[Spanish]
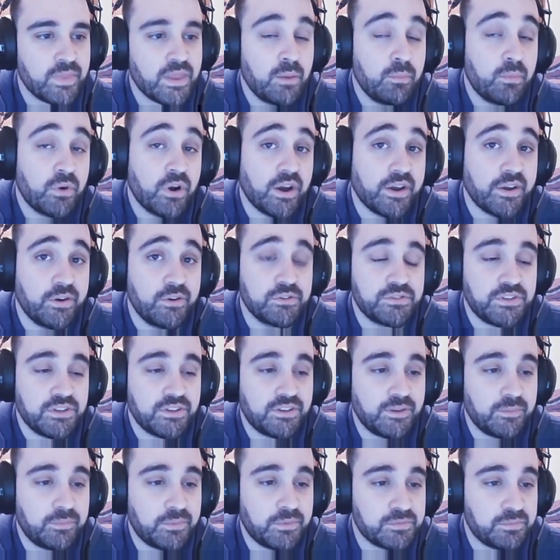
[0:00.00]
Bueno, aquí nos
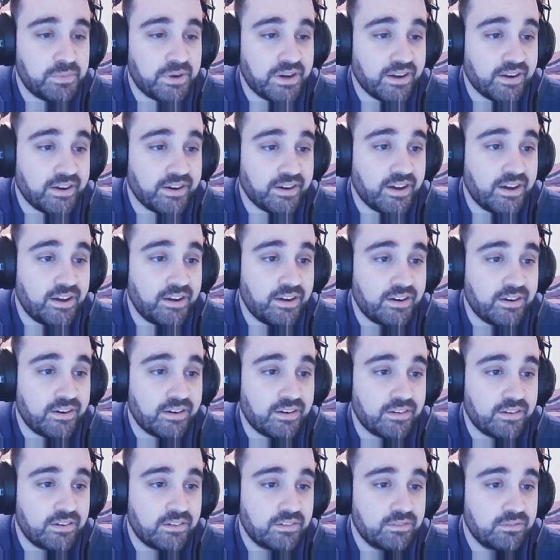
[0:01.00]
dice pues para
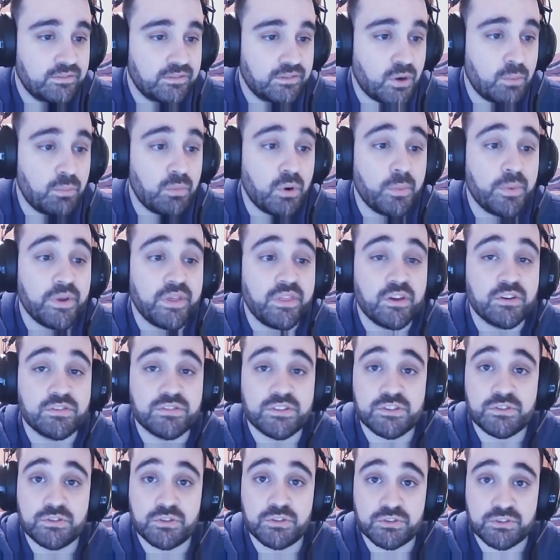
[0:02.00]
crear como vídeos
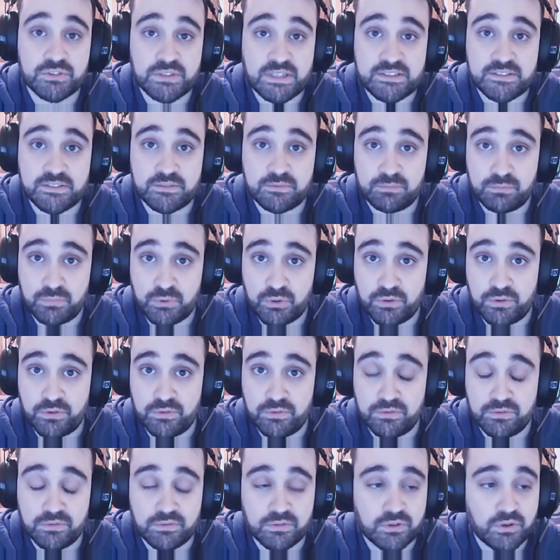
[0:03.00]
de estos
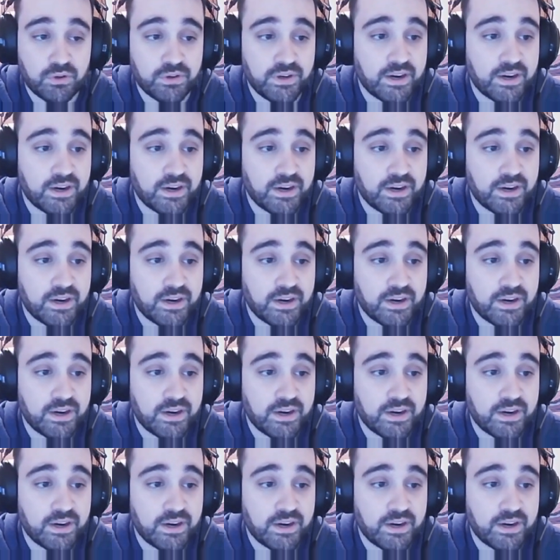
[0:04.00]
con,